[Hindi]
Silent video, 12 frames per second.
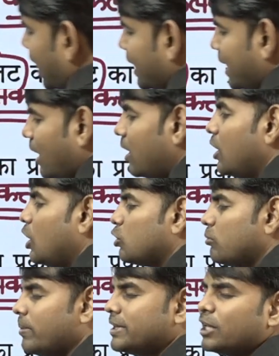है क्या
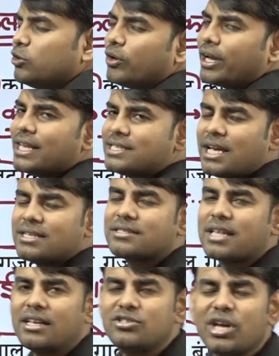तुम्हें बता दो एक ऐसा
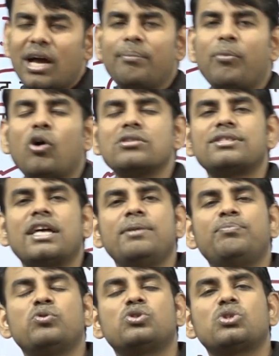स्थान जहां बहुत सारी
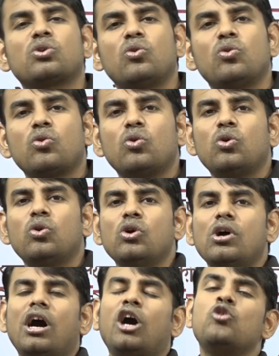पुस्तकों को
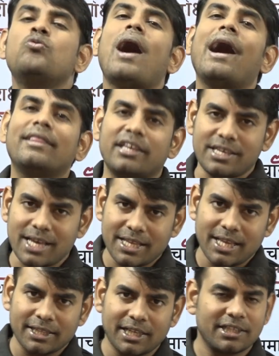अनुवाद किया
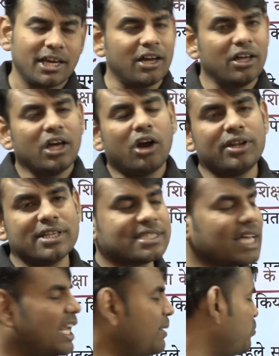जाता था और ये
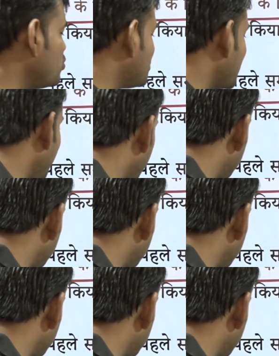सारी पुस्तकें